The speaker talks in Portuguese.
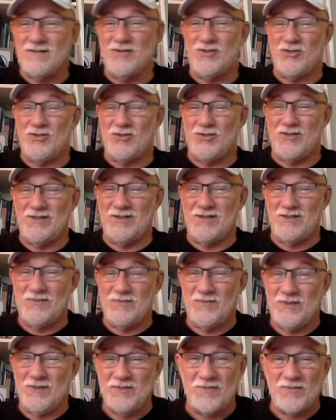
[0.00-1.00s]
extintas
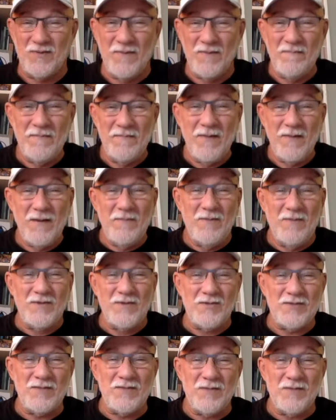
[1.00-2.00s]
mesmo. Mas
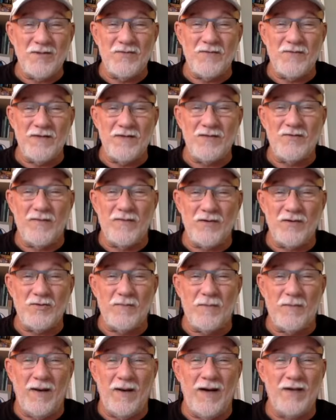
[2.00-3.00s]
isso também faz, faz
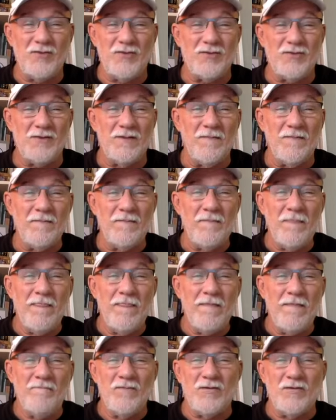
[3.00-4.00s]
parte.
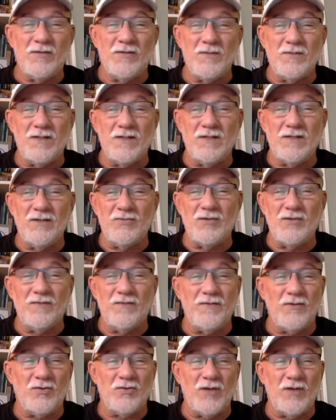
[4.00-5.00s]
Nós temos aí os
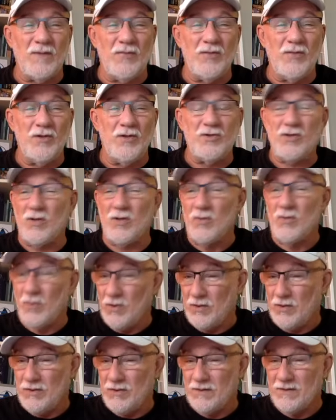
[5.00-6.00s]
defensores, a política
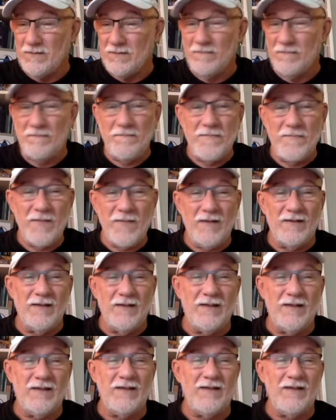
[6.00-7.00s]
woke,
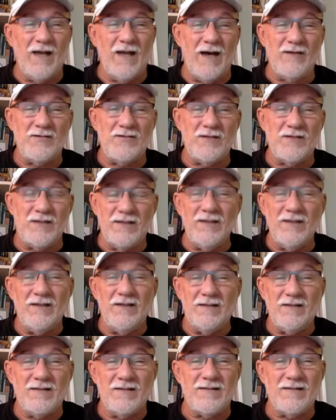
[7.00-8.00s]
né, que nasce aí,
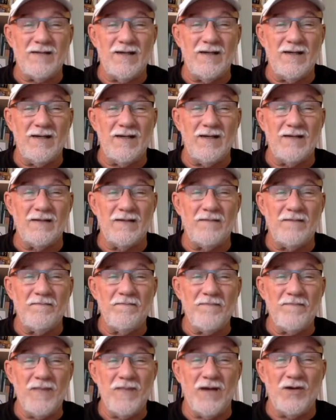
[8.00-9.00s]
nessa era,
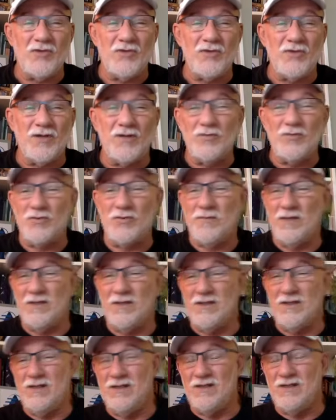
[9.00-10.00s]
a história dos
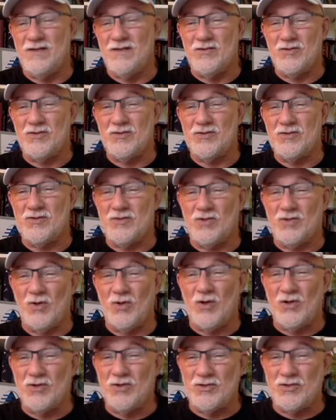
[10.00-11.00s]
menines, de
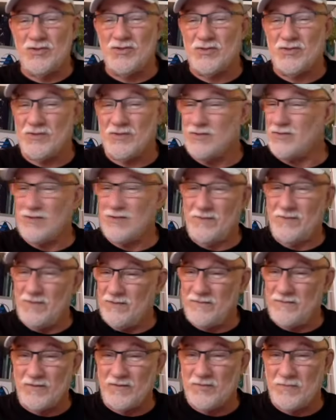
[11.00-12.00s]
todes, isso também
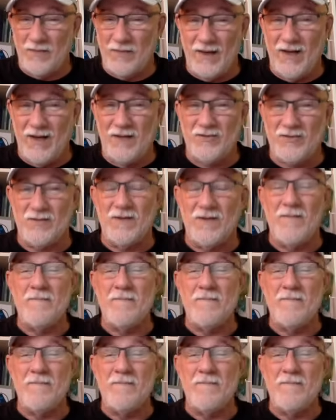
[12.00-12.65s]
faz parte.